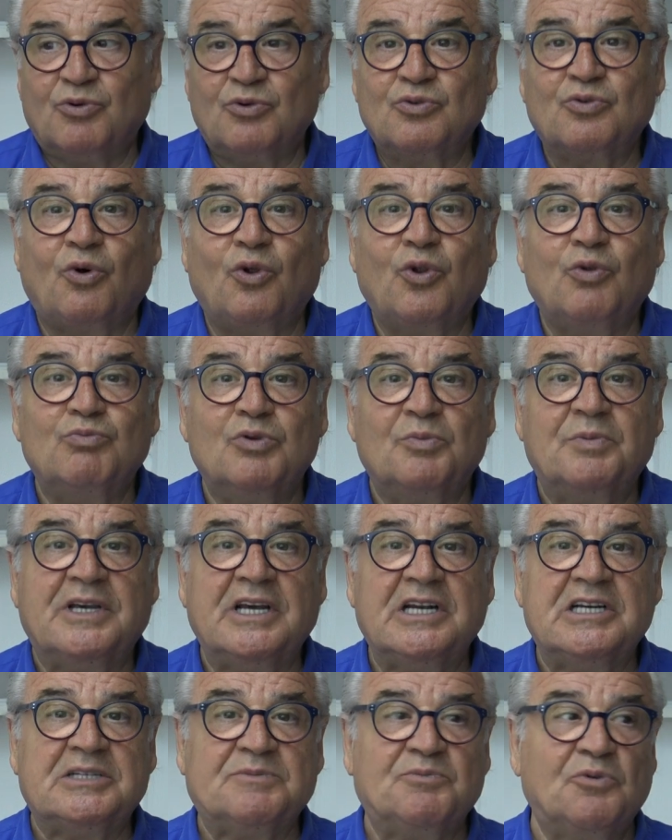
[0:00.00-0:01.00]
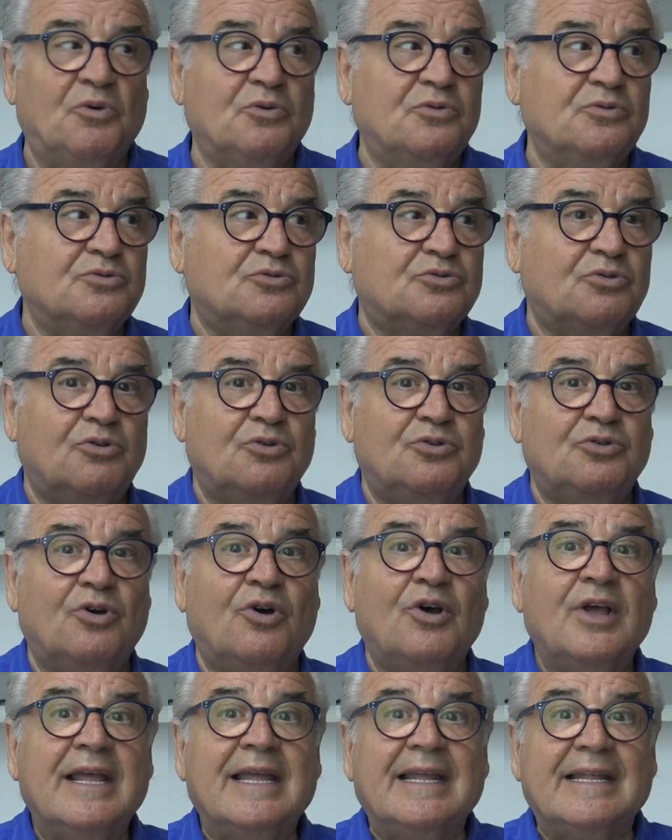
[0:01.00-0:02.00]
Bunun olumlu bir gelişme olduğunu
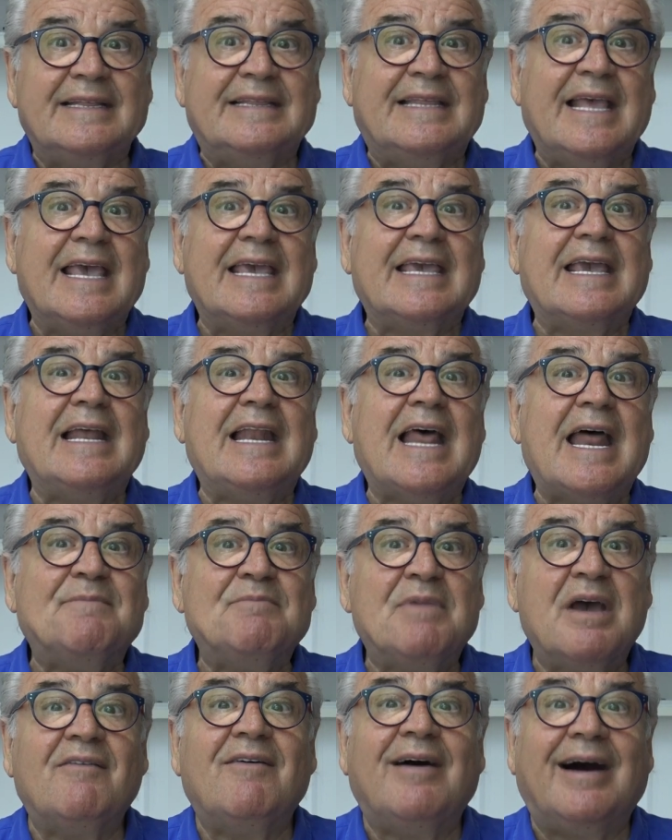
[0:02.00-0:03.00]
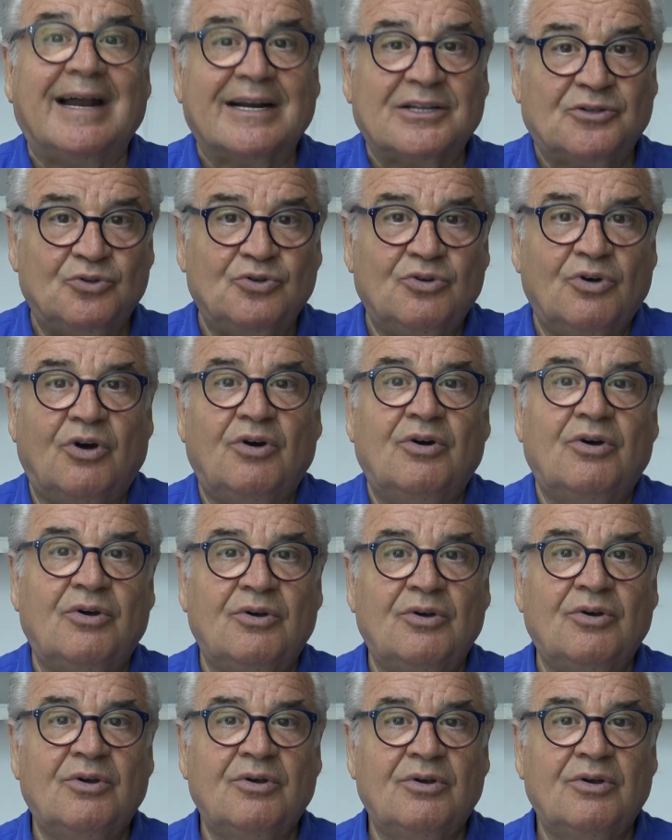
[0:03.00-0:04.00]
söylüyor. Dengelenme var diyor.
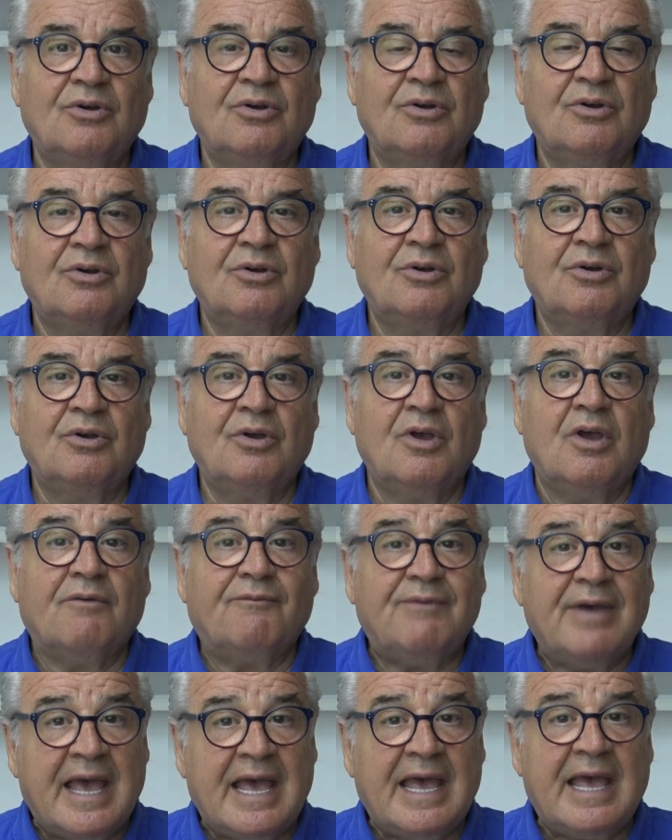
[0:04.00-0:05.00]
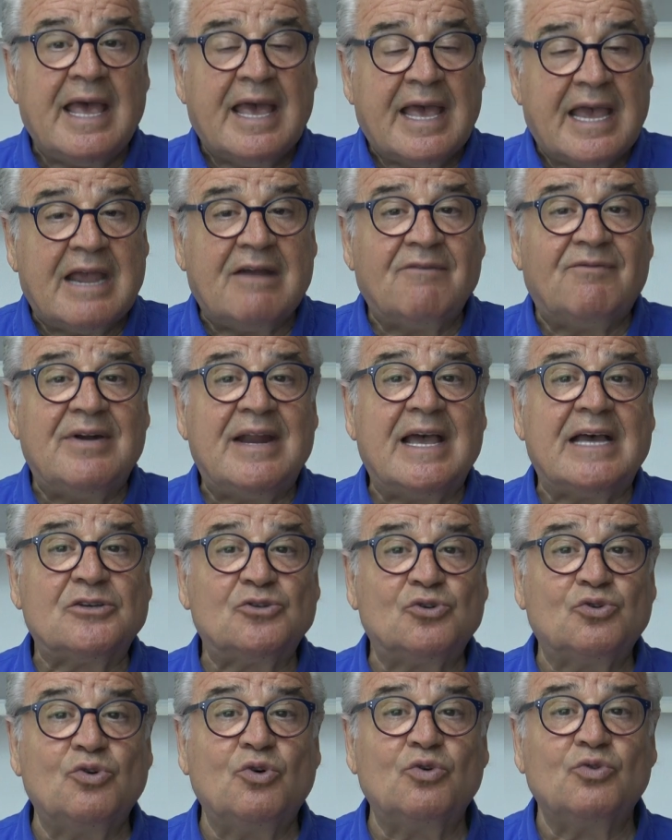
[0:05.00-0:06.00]
Ve
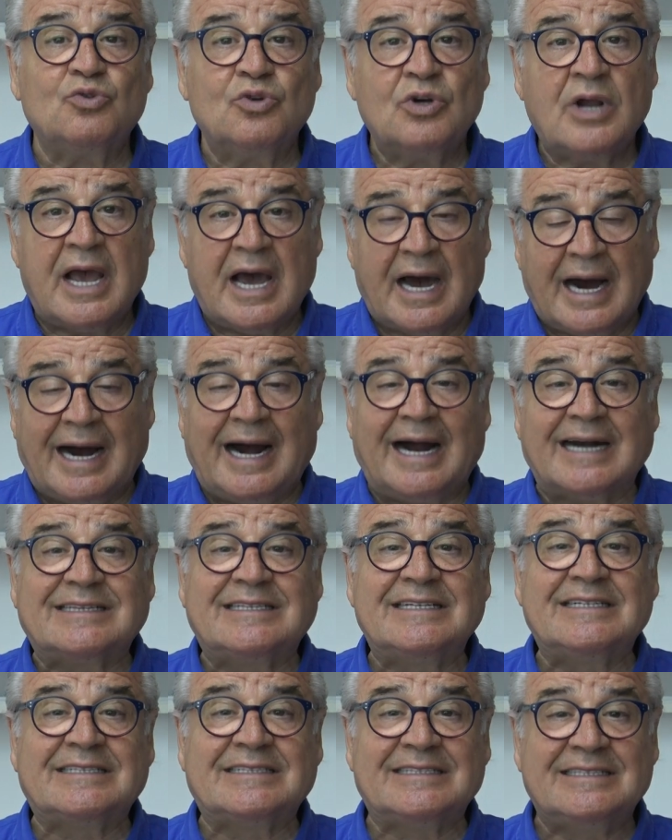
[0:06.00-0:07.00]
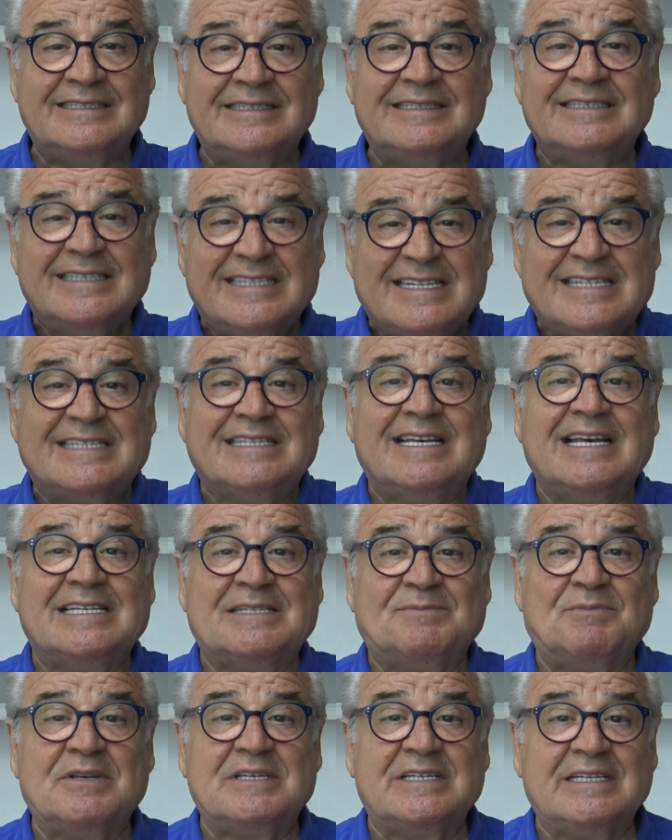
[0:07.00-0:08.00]
enflasyon artışının hız
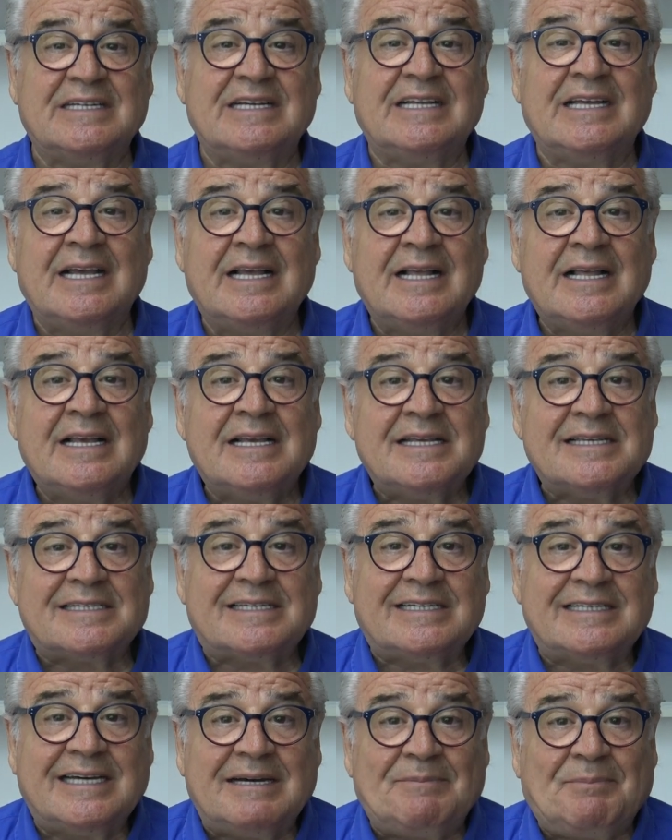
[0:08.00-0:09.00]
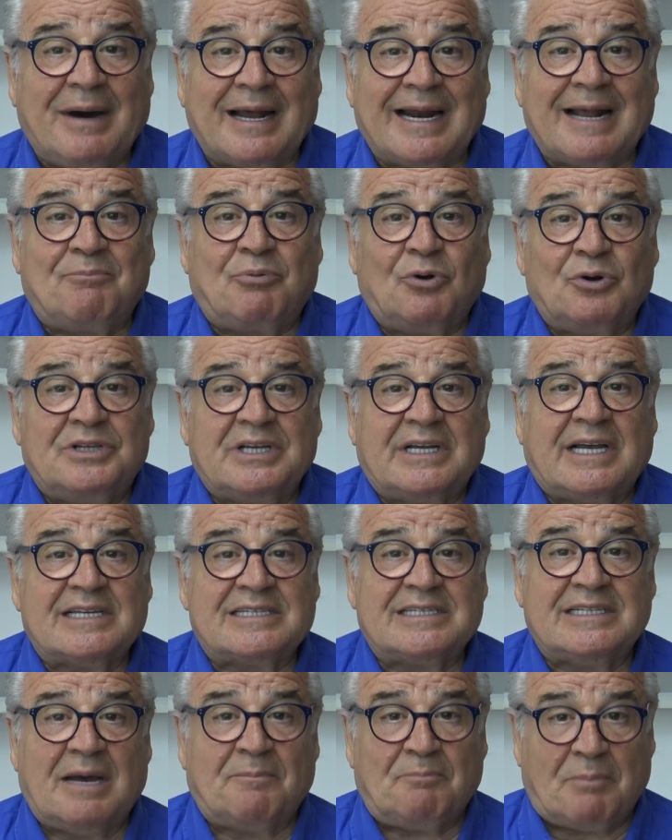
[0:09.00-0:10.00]
kesmesini sıkı para
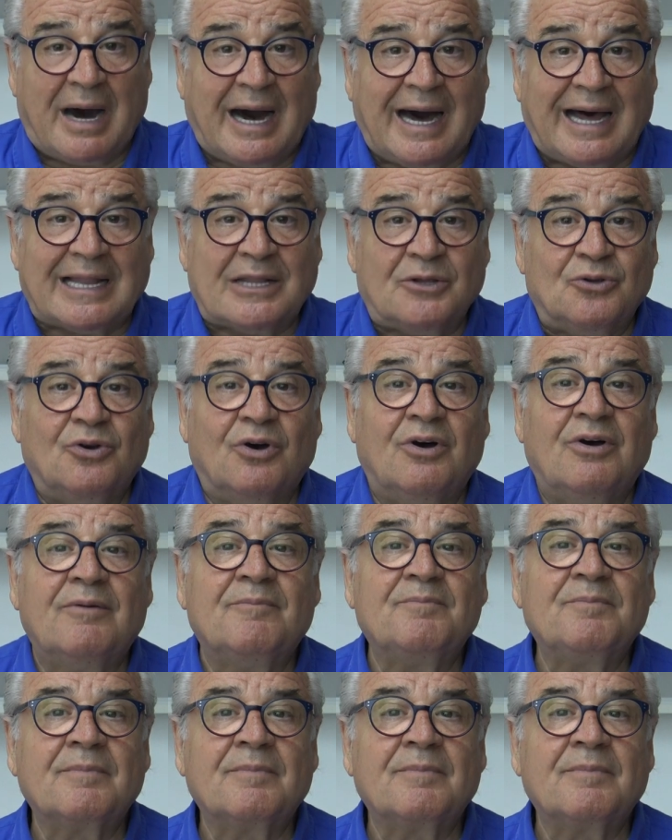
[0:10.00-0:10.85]
politikasına bağlıyor.